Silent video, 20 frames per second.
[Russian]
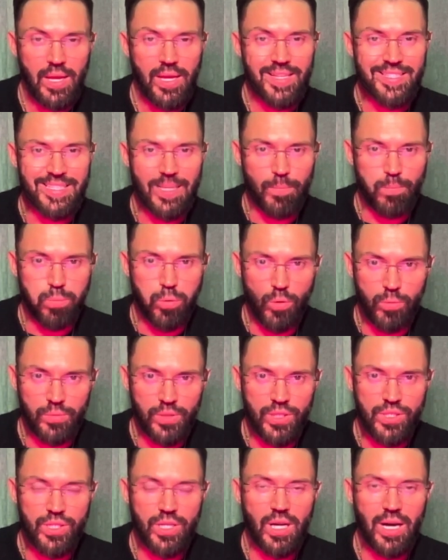
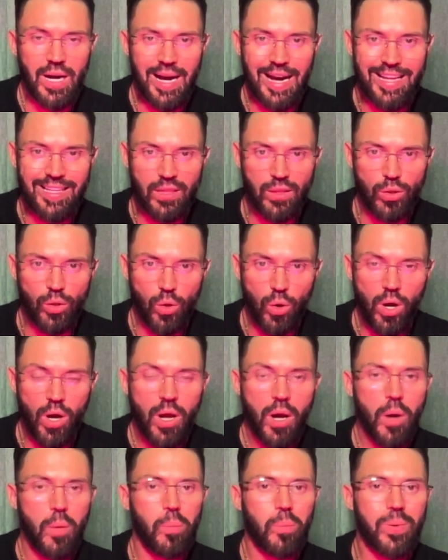Запомните одно
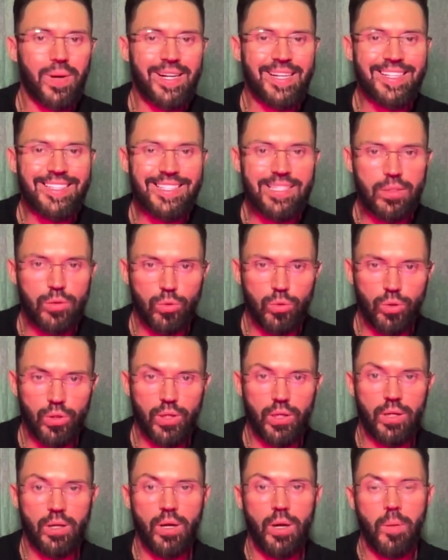
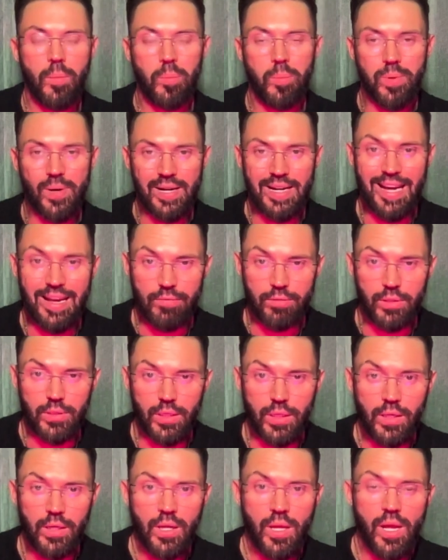простое
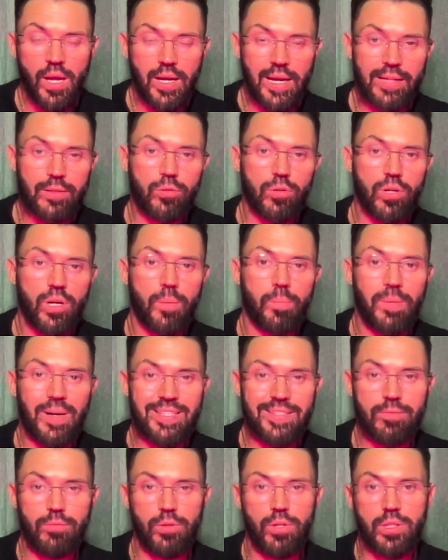правило, которое
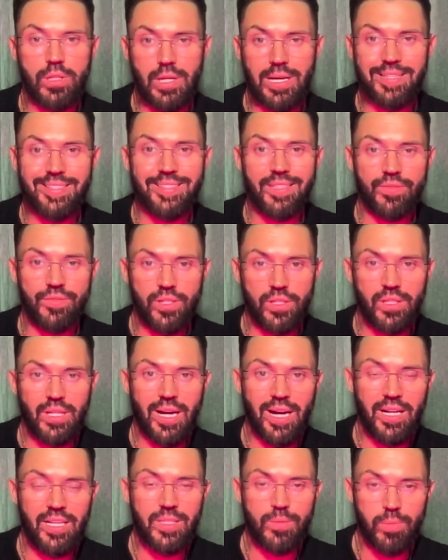позволит раз и
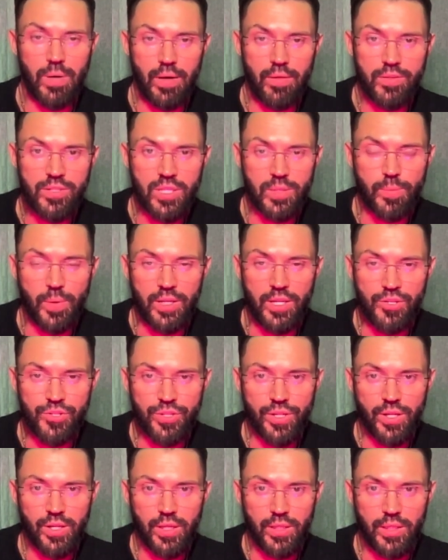навсегда избавиться от
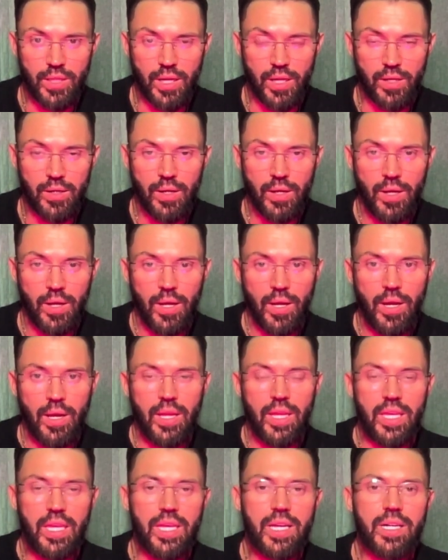панических атак.
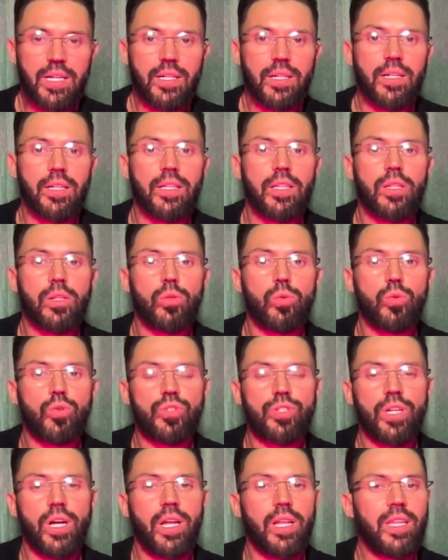Их
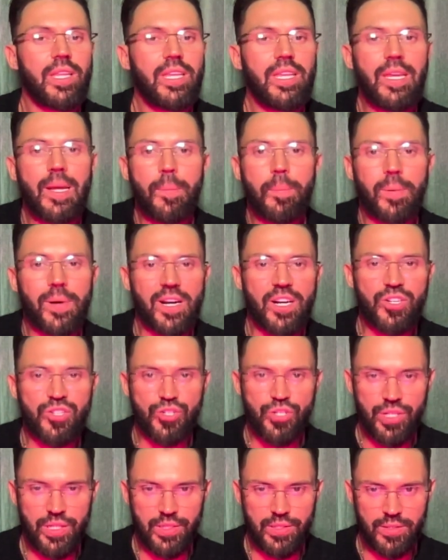нужно не
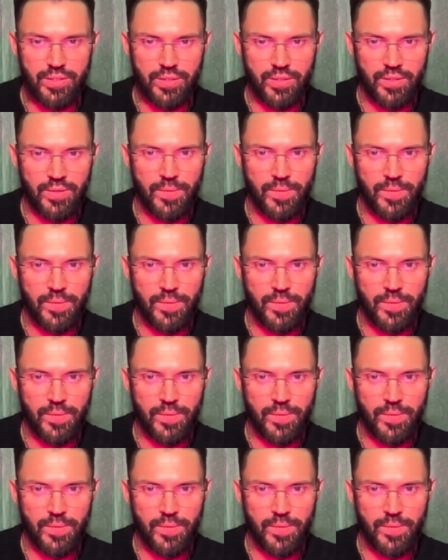прожить.